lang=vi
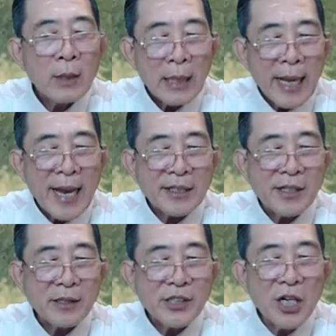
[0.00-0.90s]
Nghe
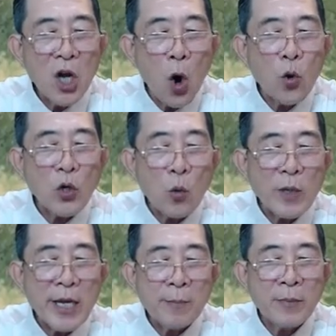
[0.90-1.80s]
được xưng hô của lục
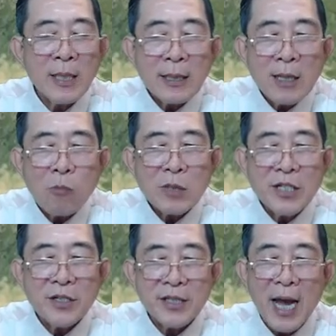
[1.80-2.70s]
khiêm, đốc
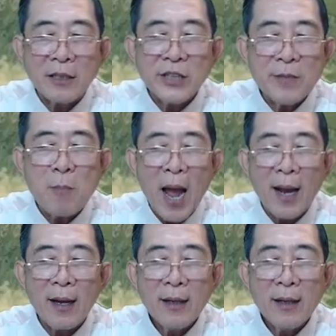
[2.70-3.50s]
dương giận tím mặt.